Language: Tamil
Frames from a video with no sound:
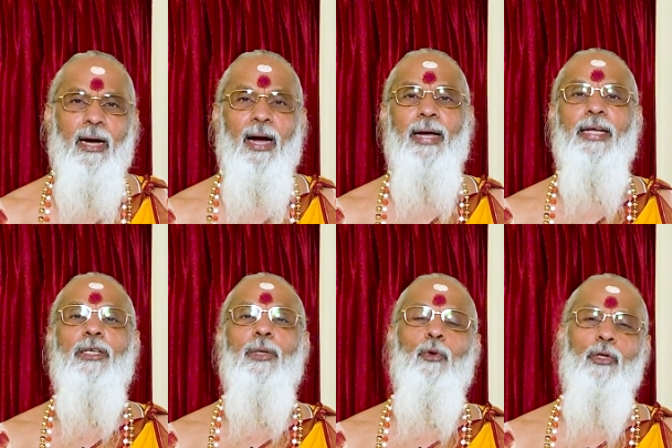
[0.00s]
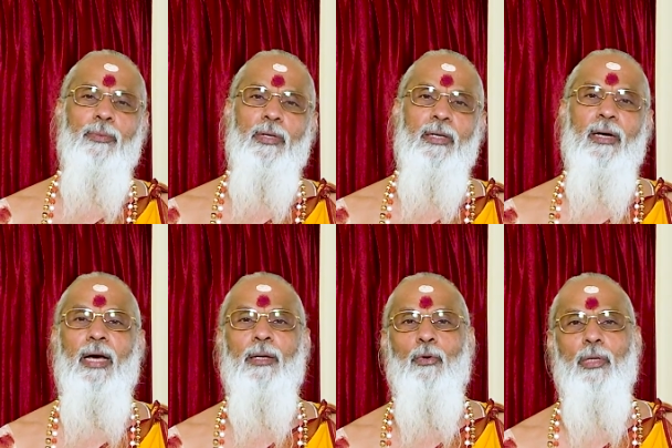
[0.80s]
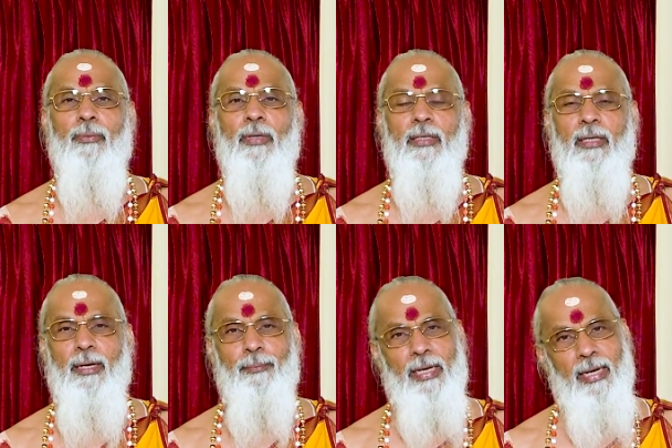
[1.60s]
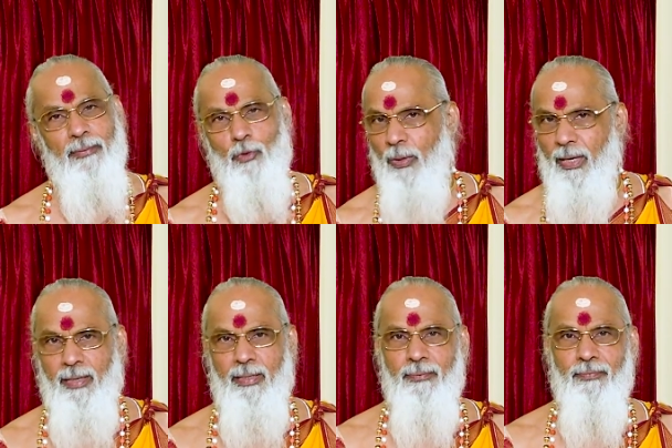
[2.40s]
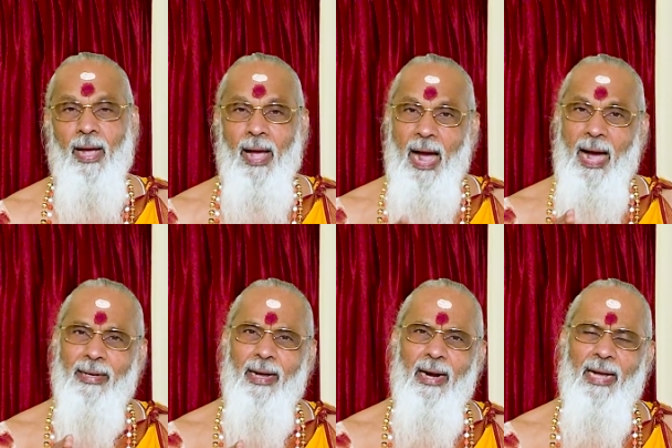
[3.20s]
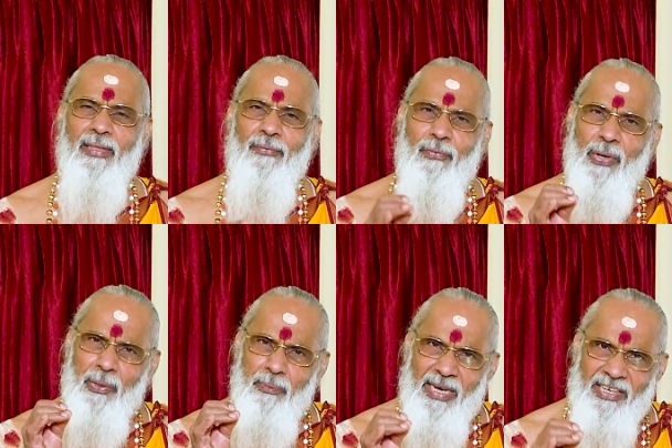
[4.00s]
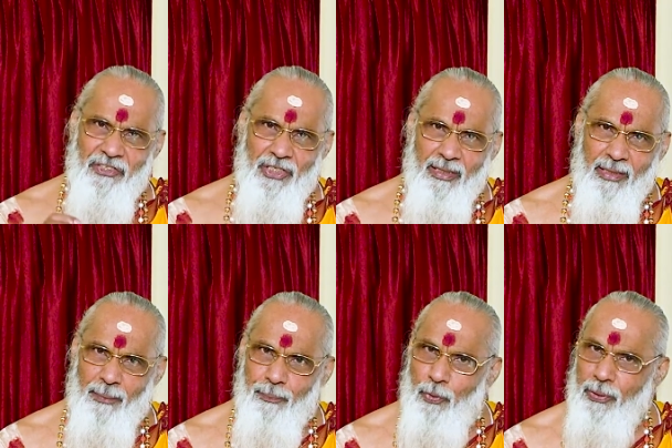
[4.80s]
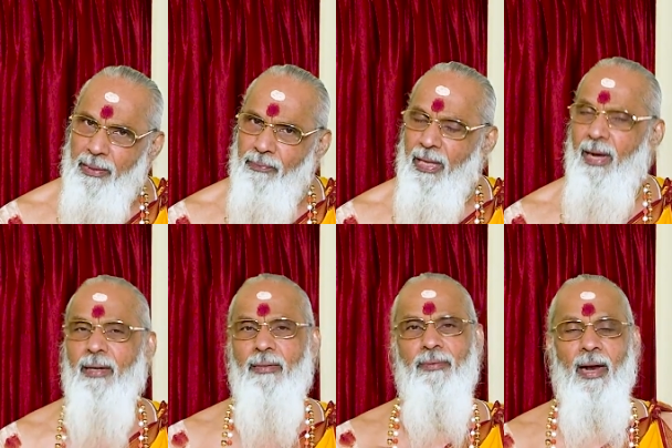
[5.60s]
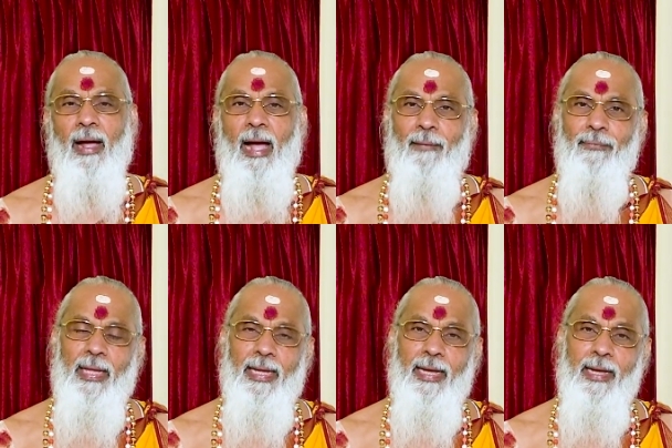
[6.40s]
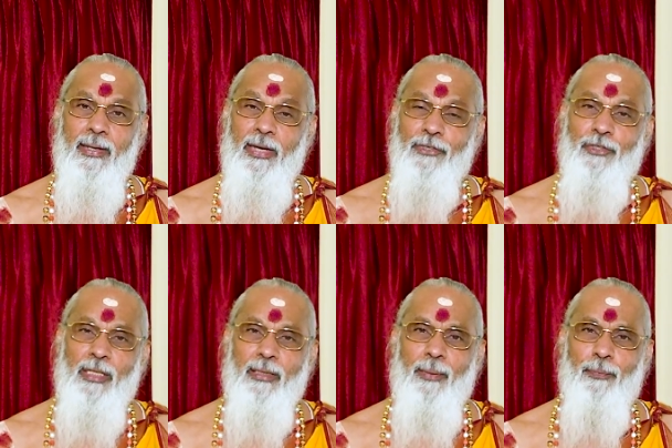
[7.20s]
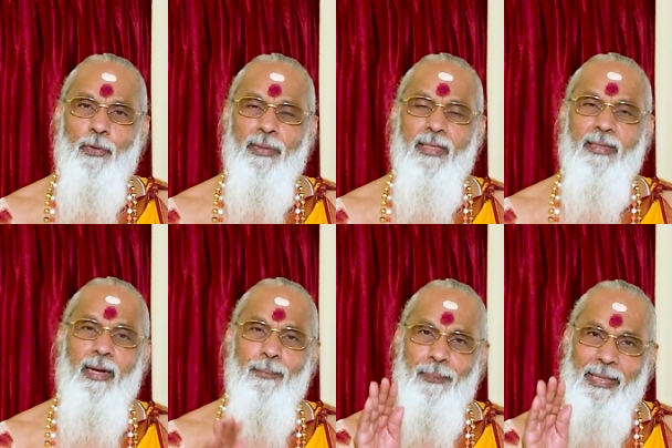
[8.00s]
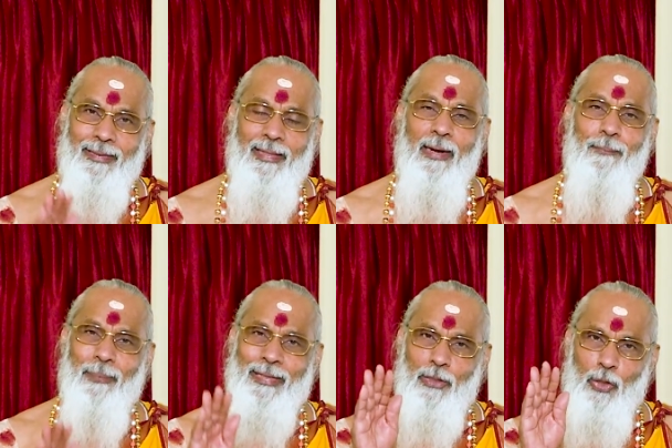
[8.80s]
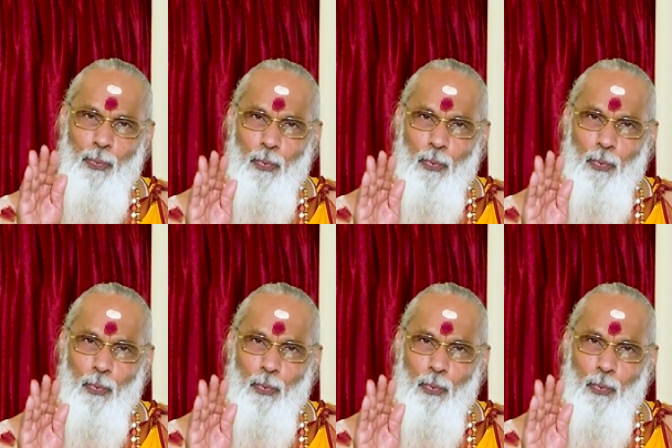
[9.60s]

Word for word: ஆ எட்டு பொருத்தம் இருக்குது ஆறு பொருத்தம் இருக்குது இப்படி எல்லாம் சொல்கிறாங்க ஆனால் அது வெறும் நட்சத்திர பொருத்தம் தான் அந்த நட்சத்திர பொருத்தத்தில் பத்தில் பத்து